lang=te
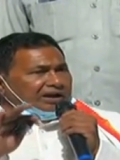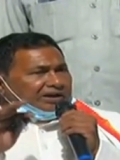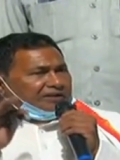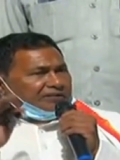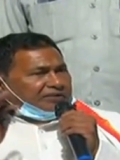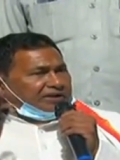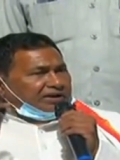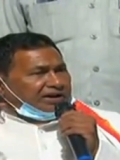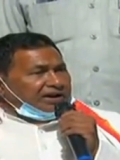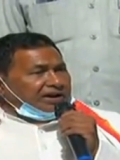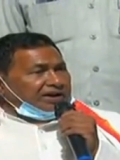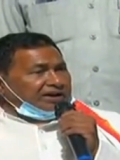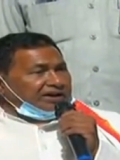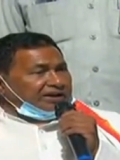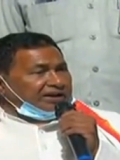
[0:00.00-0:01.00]

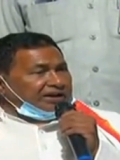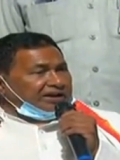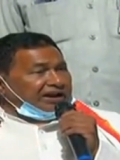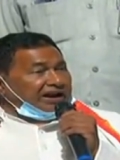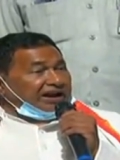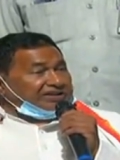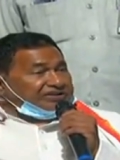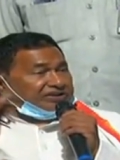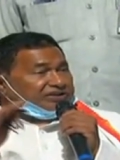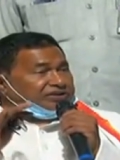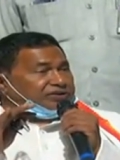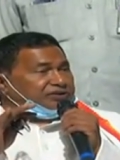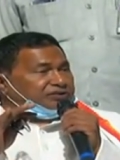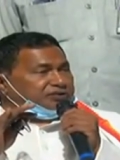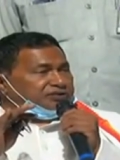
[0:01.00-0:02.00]
అదేవిధంగా ఏదైనా
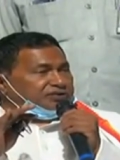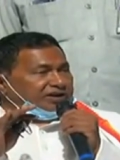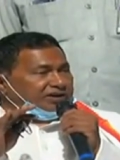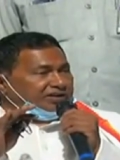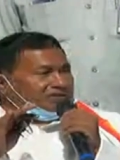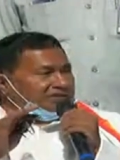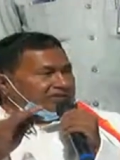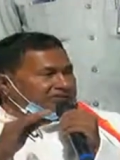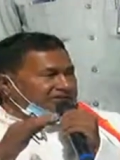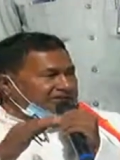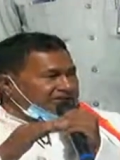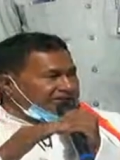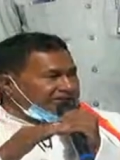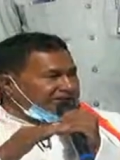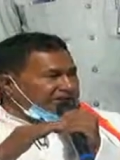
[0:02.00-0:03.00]
ఎక్సెసివ్
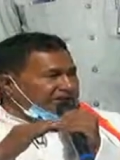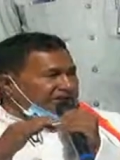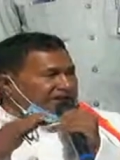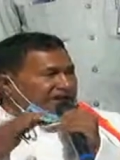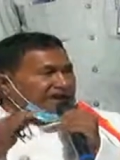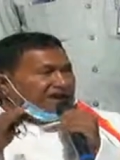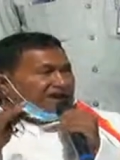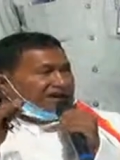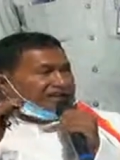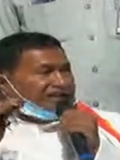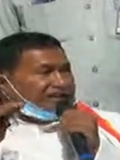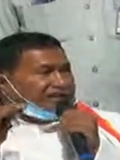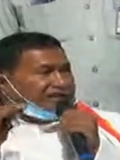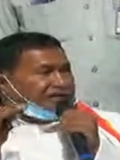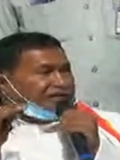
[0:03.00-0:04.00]
జరిగితే ఆ
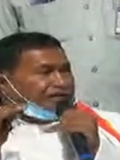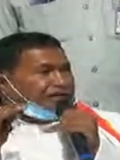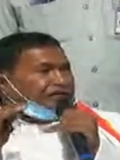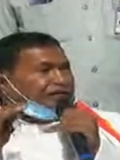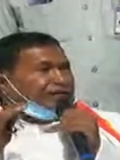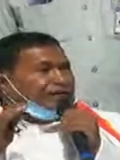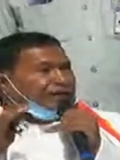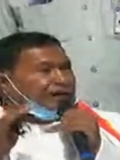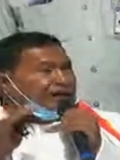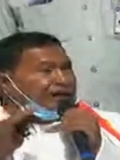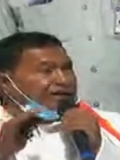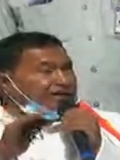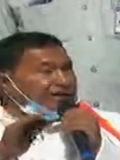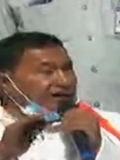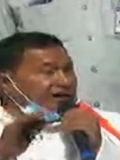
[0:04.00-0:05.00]
ఎక్సెసివ్కు
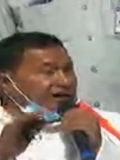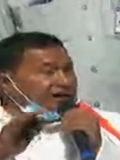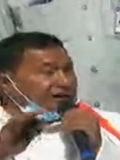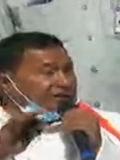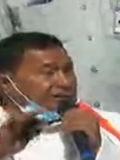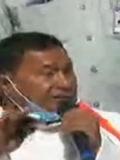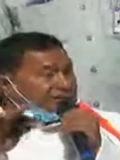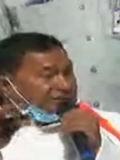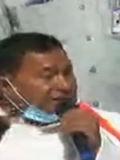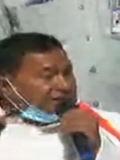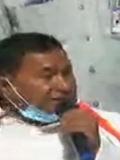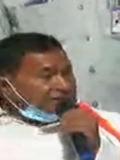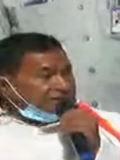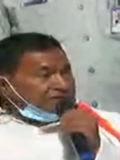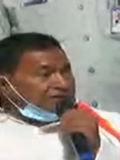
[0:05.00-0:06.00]
వెంటనే స్టార్
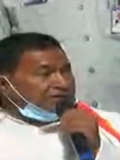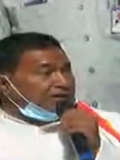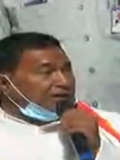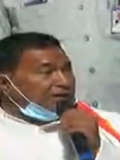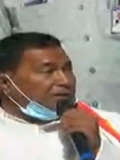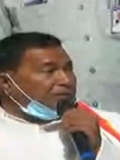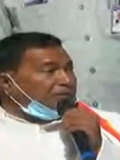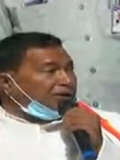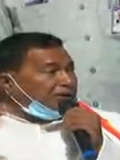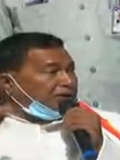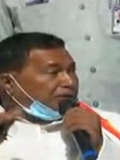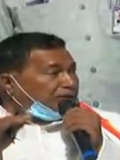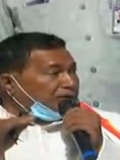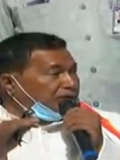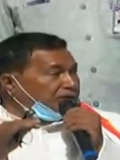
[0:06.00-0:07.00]
కంపెయినర్స్
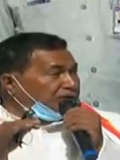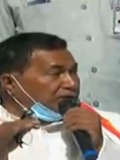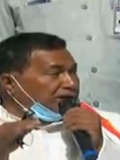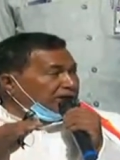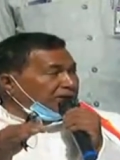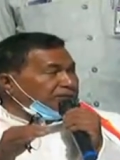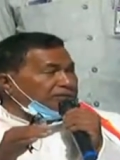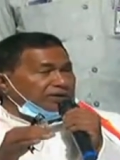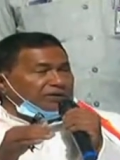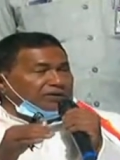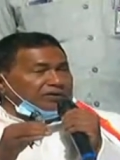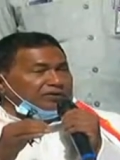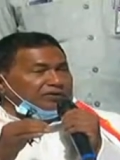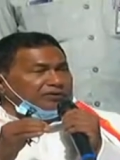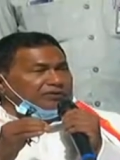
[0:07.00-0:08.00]
పక్కన ఉన్నటువంటి
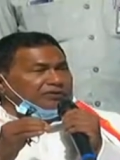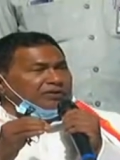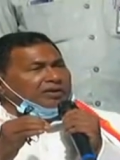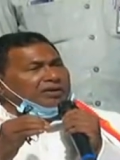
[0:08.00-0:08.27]
అబ్జర్వర్స్